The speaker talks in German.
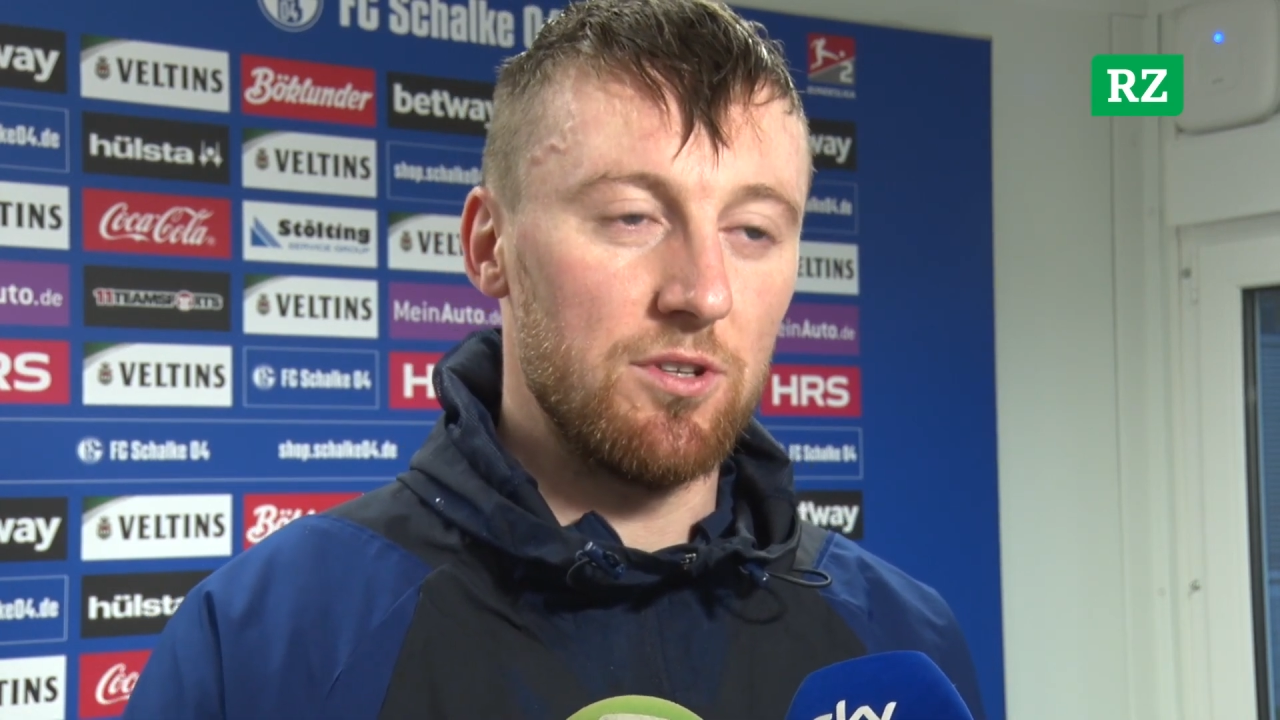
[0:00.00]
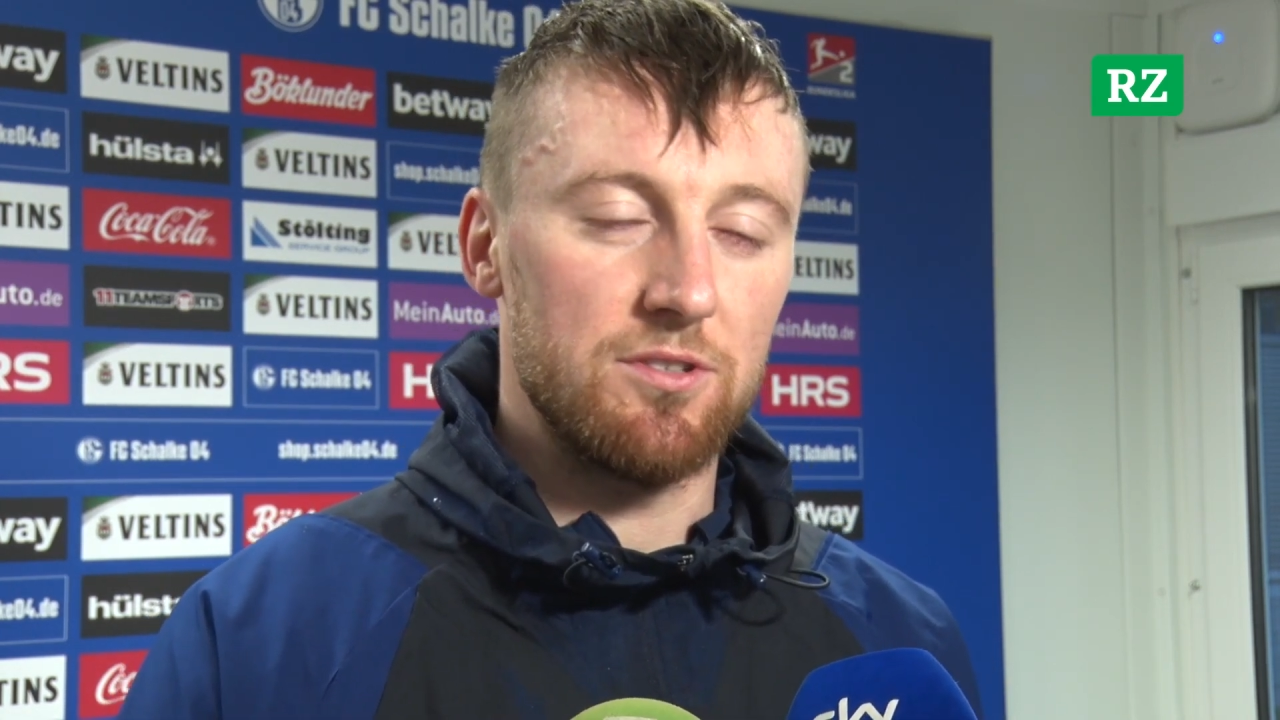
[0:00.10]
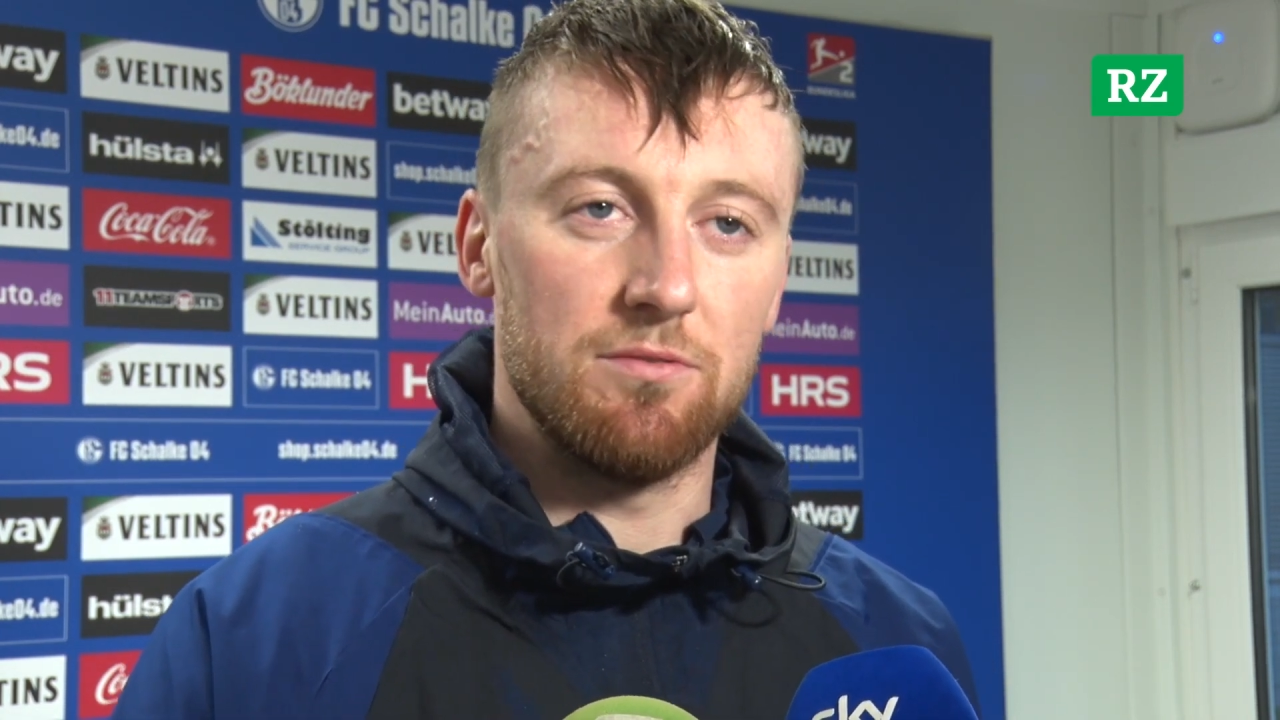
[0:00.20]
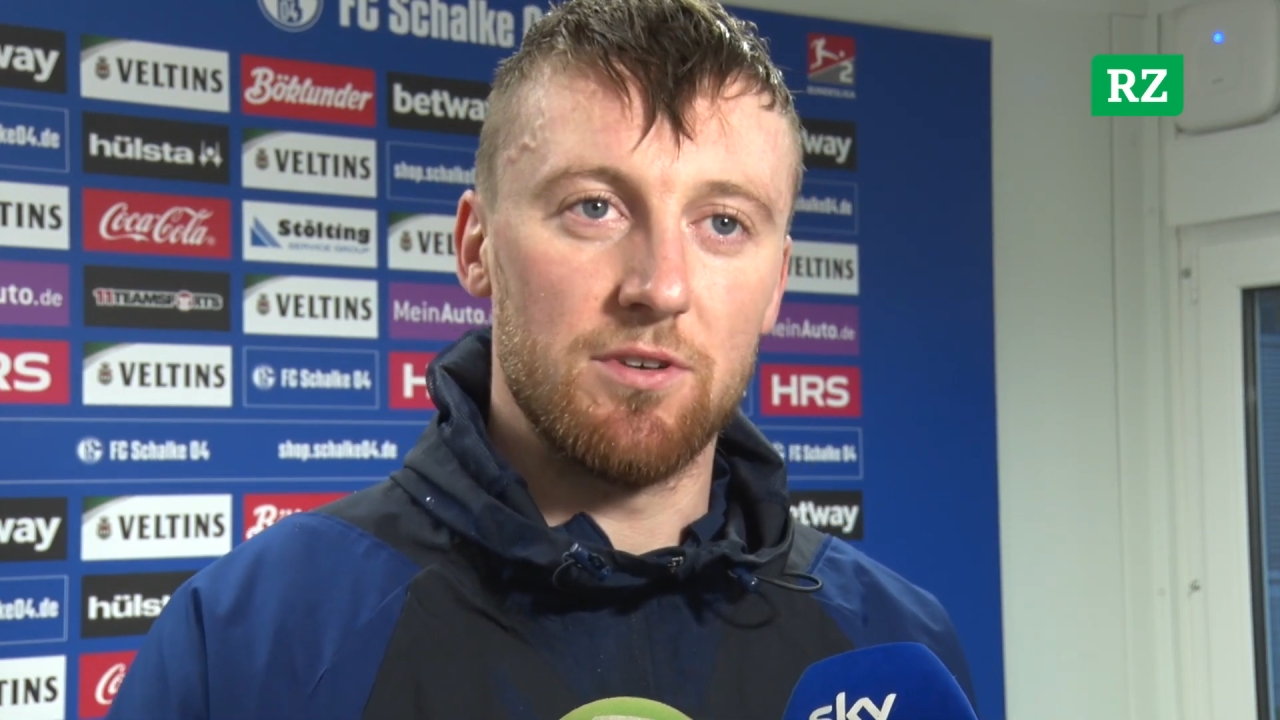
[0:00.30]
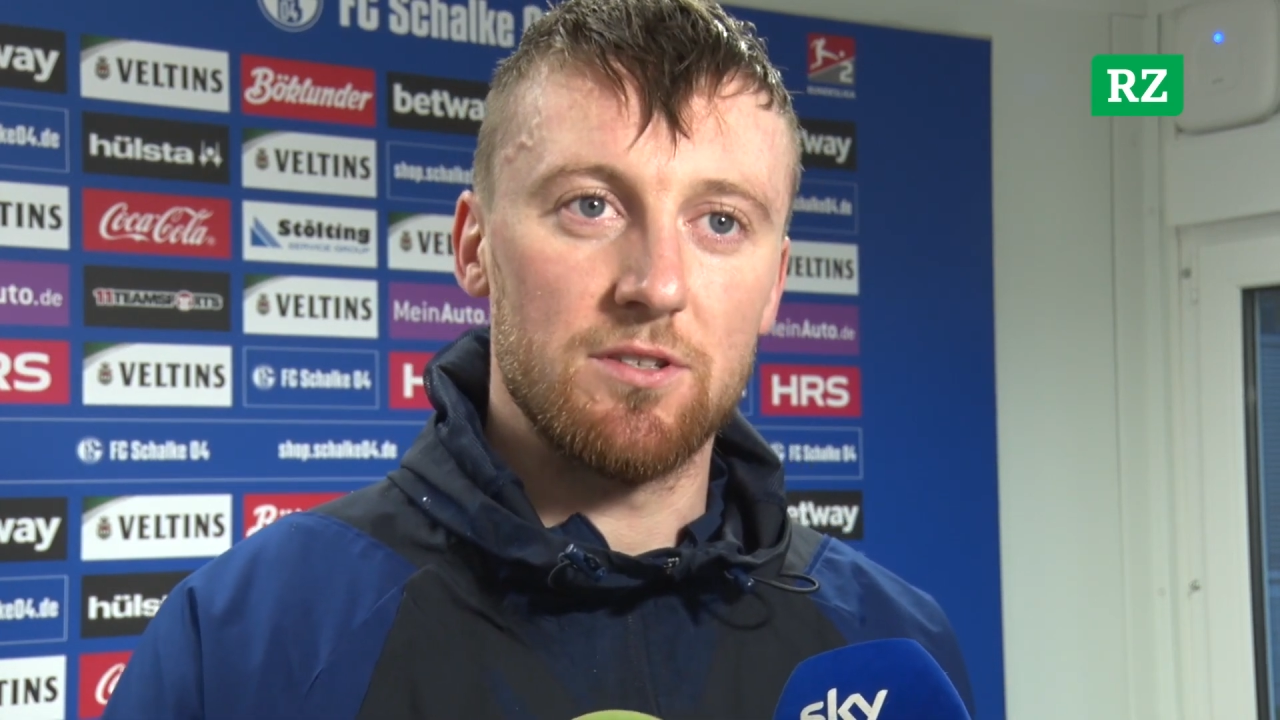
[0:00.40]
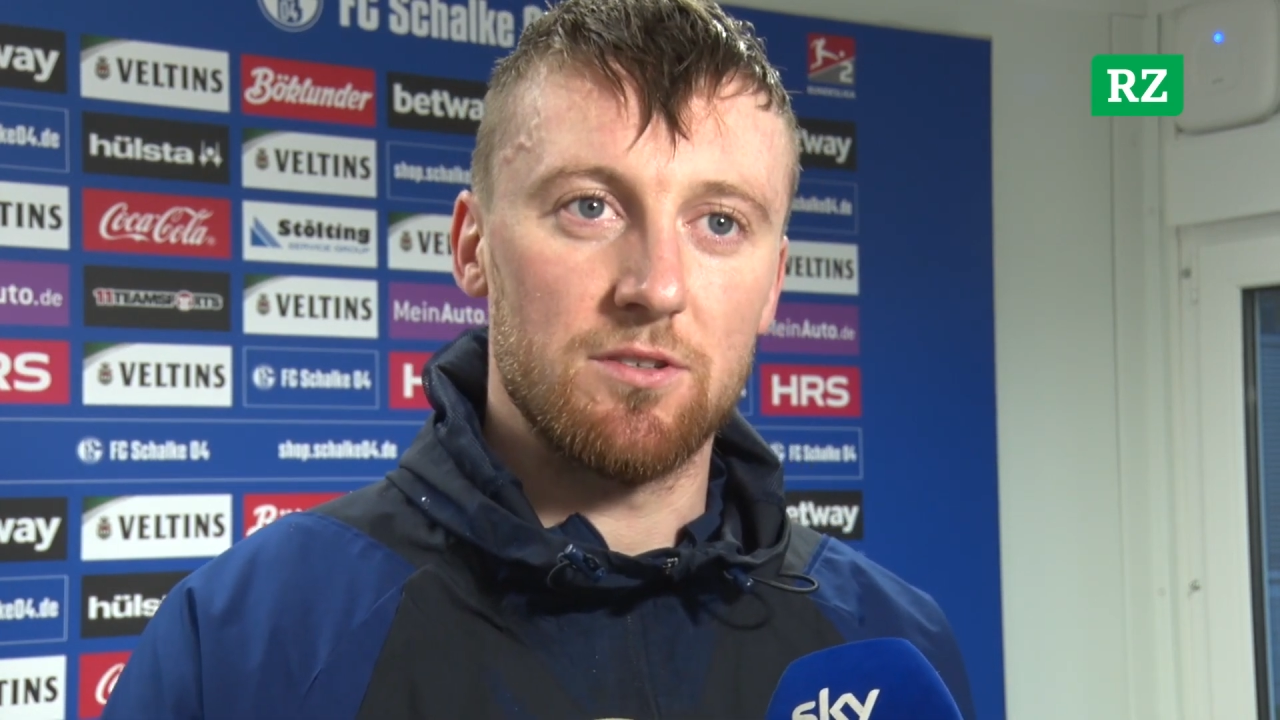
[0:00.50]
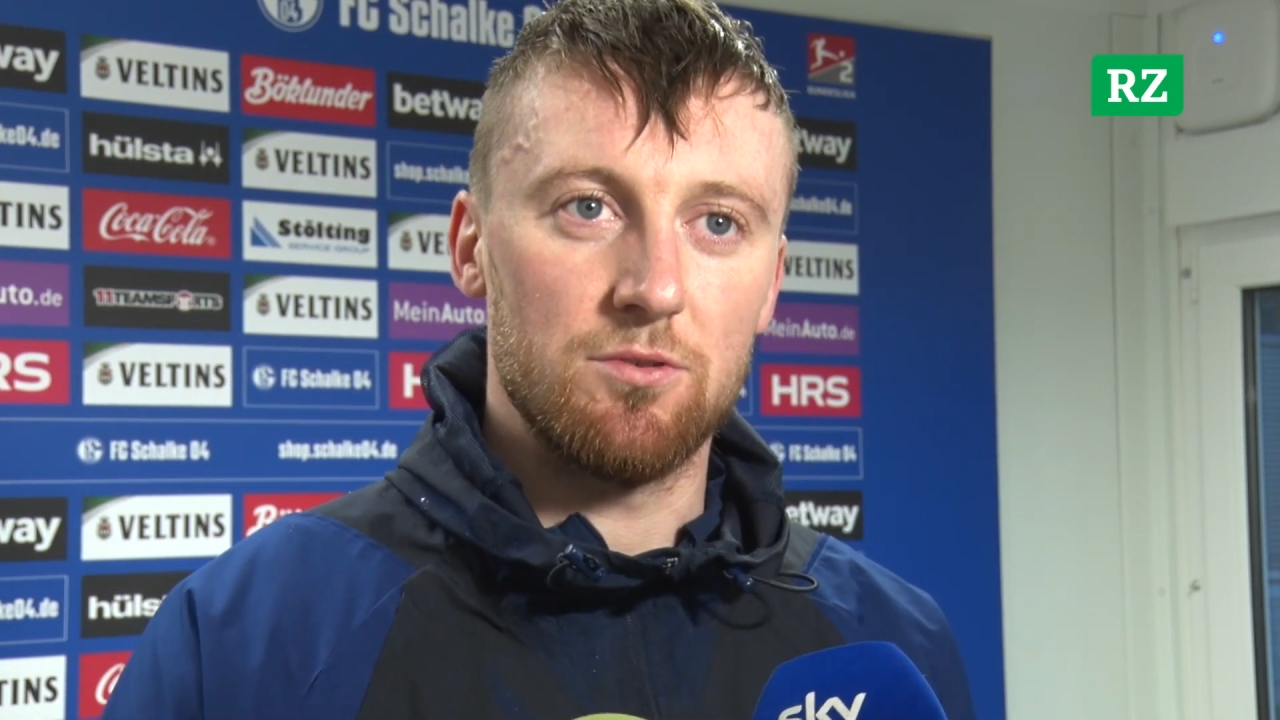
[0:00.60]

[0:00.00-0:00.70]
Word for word: dass die Fans